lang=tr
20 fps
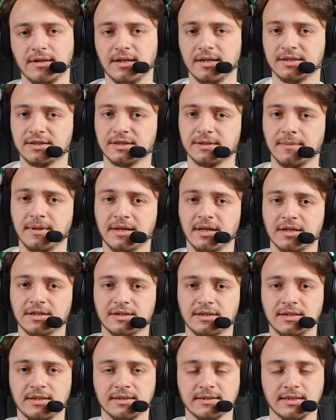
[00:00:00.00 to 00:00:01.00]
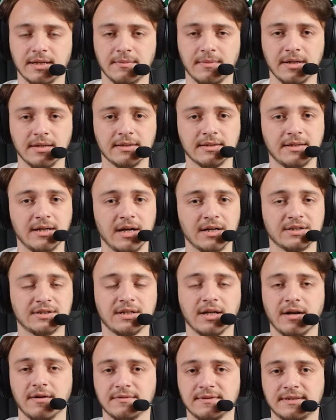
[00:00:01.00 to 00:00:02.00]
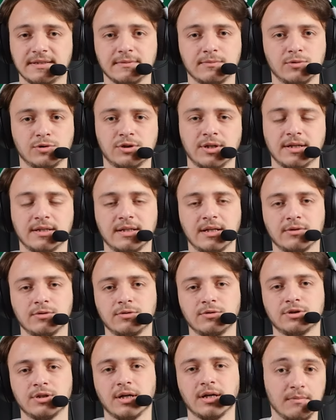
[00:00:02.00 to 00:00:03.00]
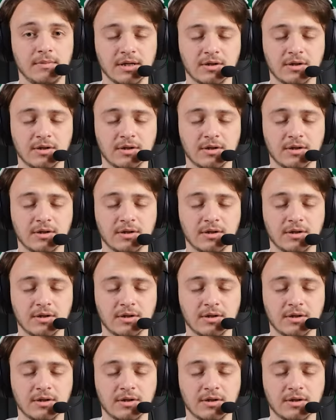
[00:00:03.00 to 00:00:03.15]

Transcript: iletişime geçtiğiniz zaman karşı taraf sizi bu şekilde duyacak.